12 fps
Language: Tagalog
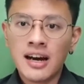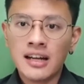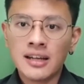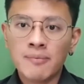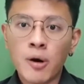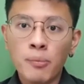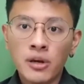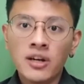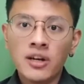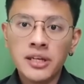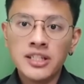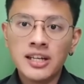ating popular
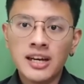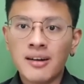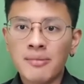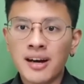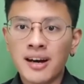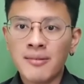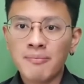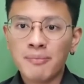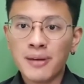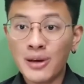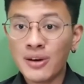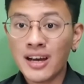media, ang mga
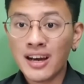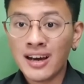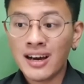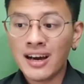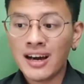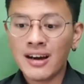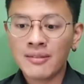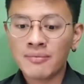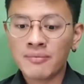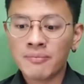pelikula, ang